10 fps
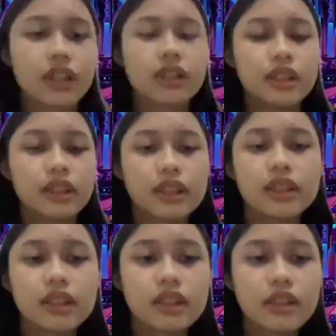yang
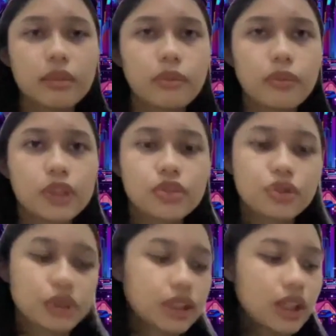nanti
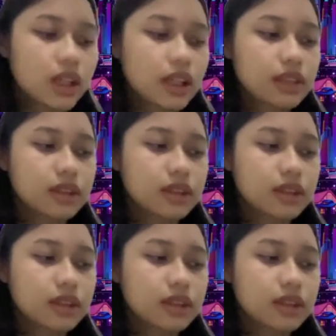besok kita akan